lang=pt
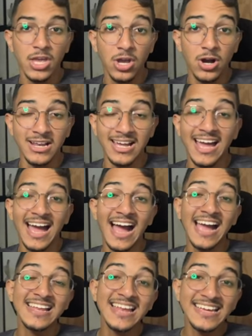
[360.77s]
E olha,
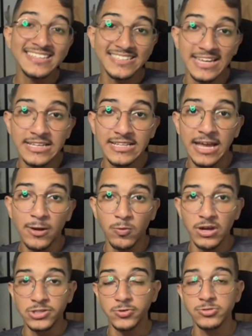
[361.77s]
as legendas da
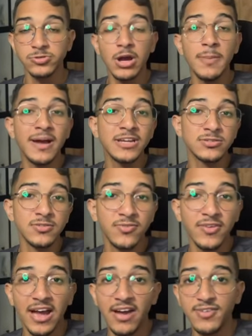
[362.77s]
Crunchyroll são as mais
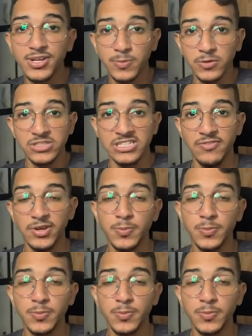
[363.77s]
confiáveis possíveis